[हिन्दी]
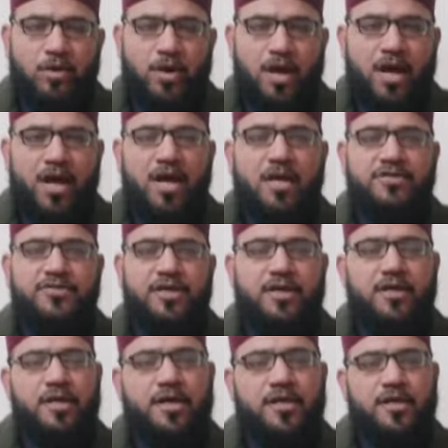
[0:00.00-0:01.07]
और आज
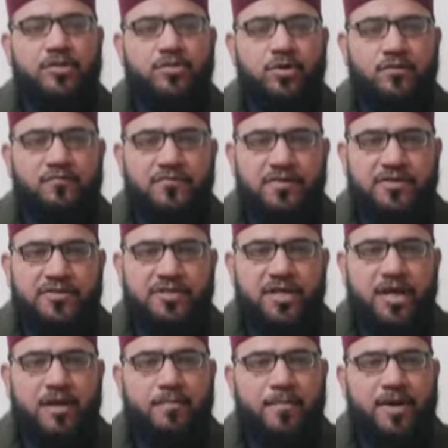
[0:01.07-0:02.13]
अल्लाह की तोफ़ी से
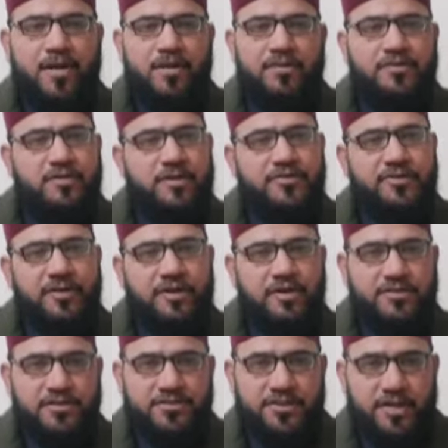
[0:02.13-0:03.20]
है हमारी तीसरी
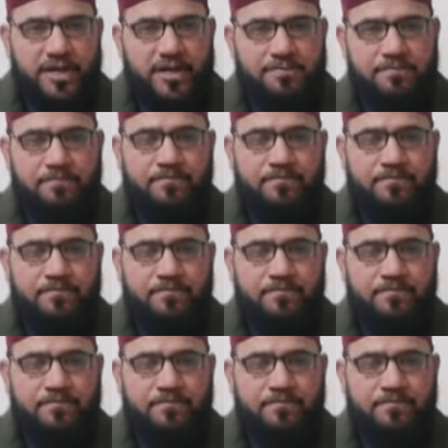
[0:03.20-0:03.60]
नशस्त है